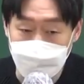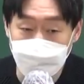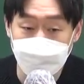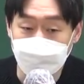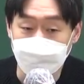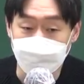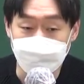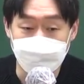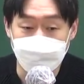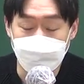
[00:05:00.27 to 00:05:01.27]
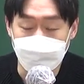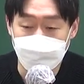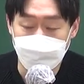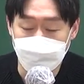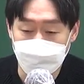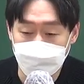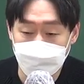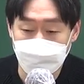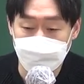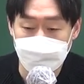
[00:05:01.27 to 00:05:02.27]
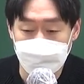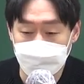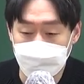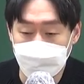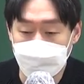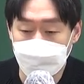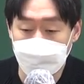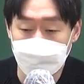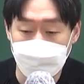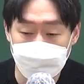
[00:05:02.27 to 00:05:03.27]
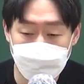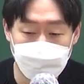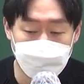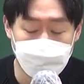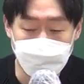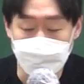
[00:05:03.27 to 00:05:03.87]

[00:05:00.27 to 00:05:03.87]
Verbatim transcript: 안 보이는 거예요. 길이 안 보이고, 근데 제가 맡았던